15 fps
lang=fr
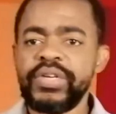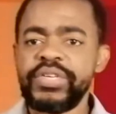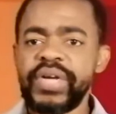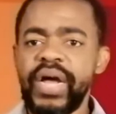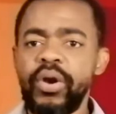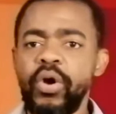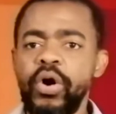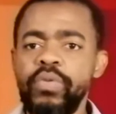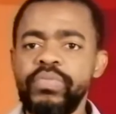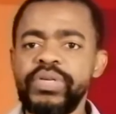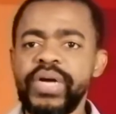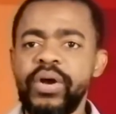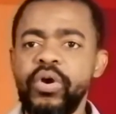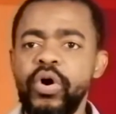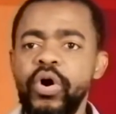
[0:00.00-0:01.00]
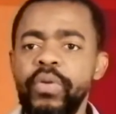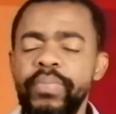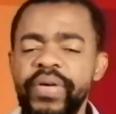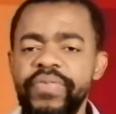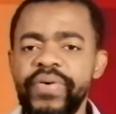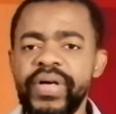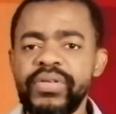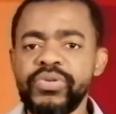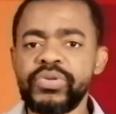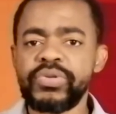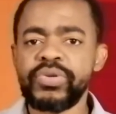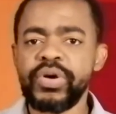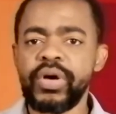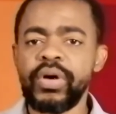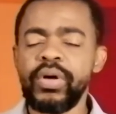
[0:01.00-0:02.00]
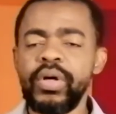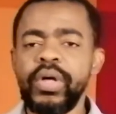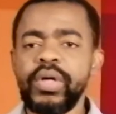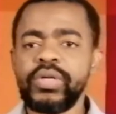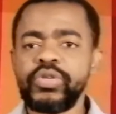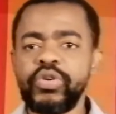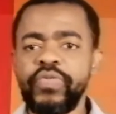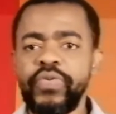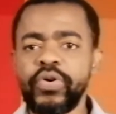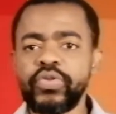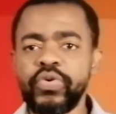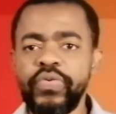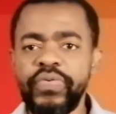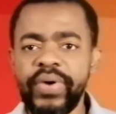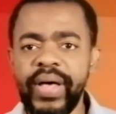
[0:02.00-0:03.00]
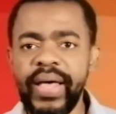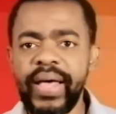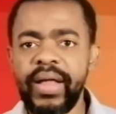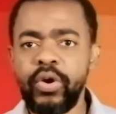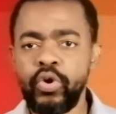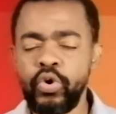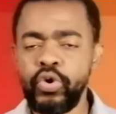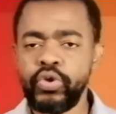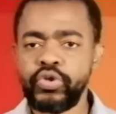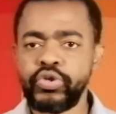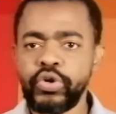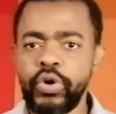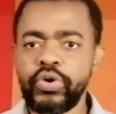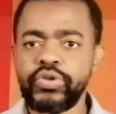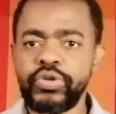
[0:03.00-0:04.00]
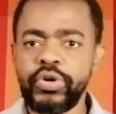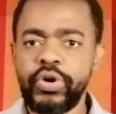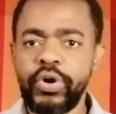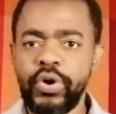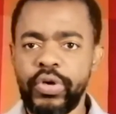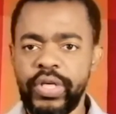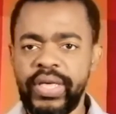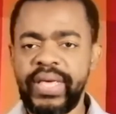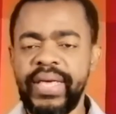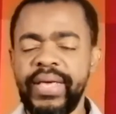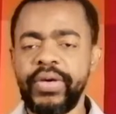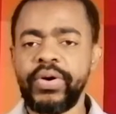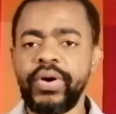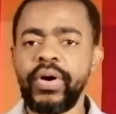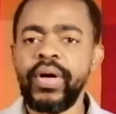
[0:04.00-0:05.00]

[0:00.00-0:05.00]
Shalom, shalom, mes frères et sœurs. C'est votre frère, le Dr. King.